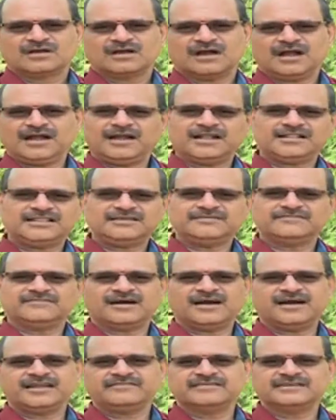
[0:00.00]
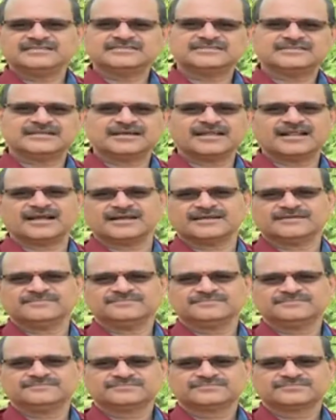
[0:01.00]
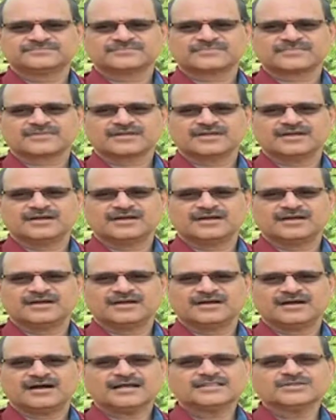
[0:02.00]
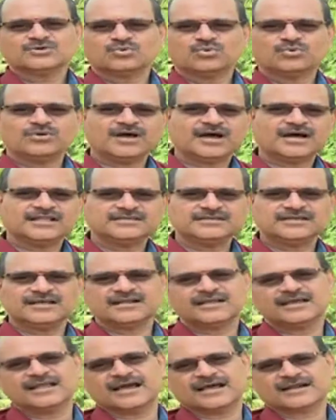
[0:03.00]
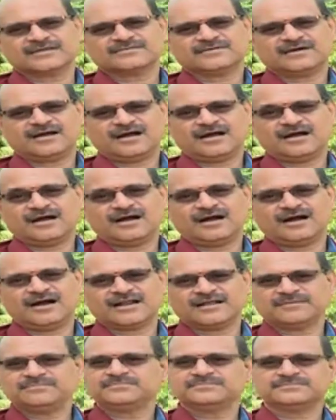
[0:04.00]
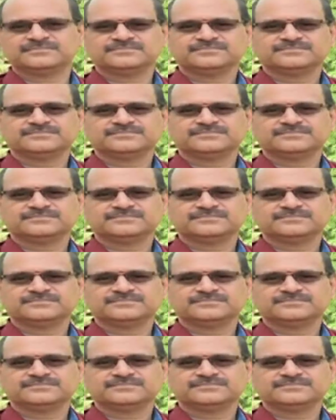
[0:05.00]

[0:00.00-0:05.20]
கண்டத்தையும் வாரி வலித்து திங்குறாங்க அது கூடாது என்கிறார் ஆகாரம்